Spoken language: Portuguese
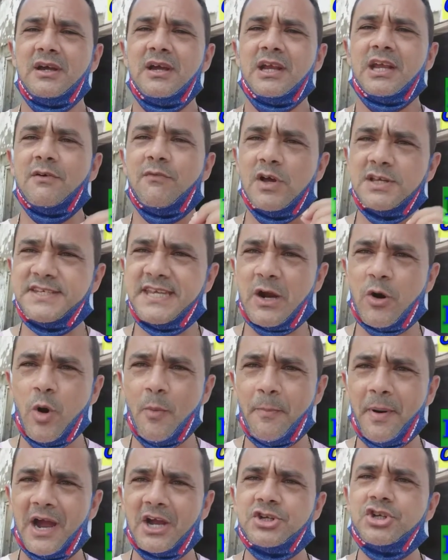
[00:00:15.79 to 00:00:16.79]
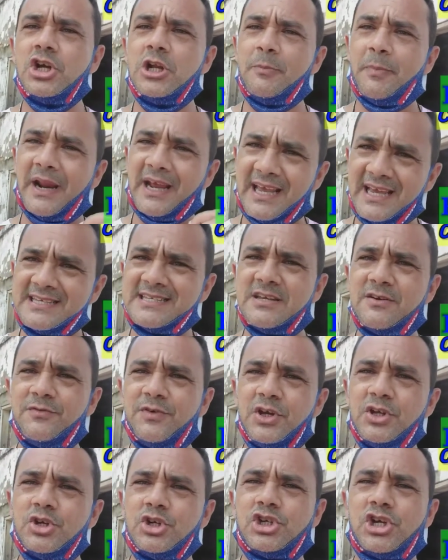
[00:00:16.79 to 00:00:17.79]
que você compartilhe para que esse
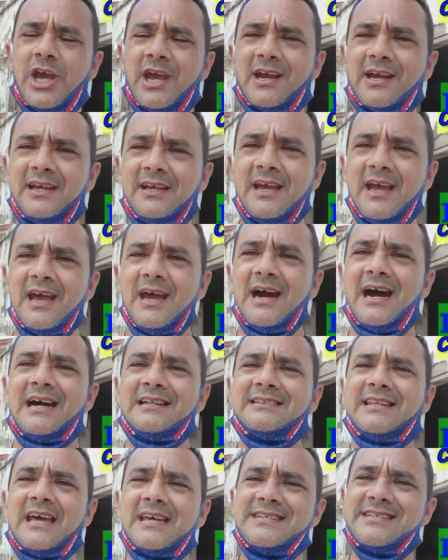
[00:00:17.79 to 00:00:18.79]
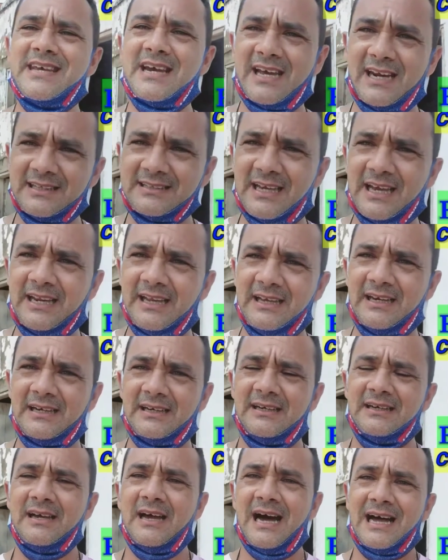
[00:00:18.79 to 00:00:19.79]
vídeo chegue até a
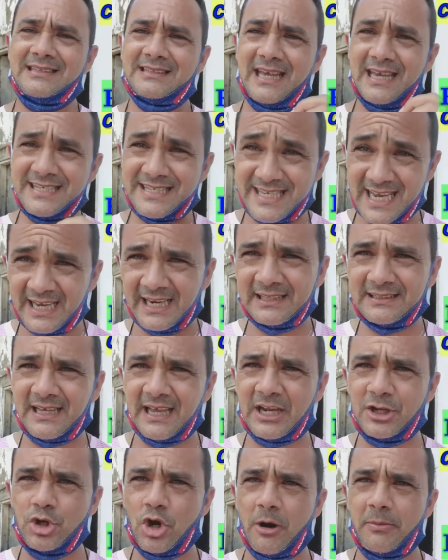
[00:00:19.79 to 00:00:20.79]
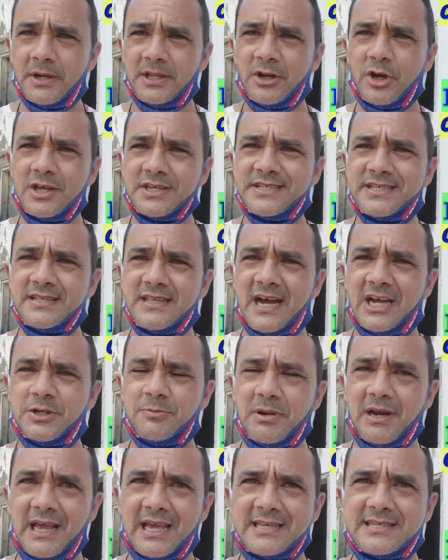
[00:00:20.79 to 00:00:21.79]
secretaria, até a secretária de obras da nossa cidade,
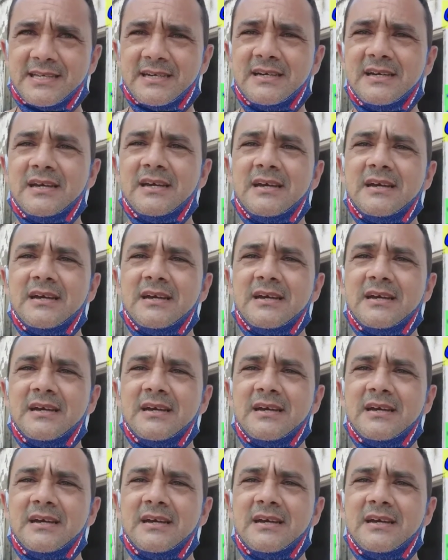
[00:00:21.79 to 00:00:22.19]
beleza?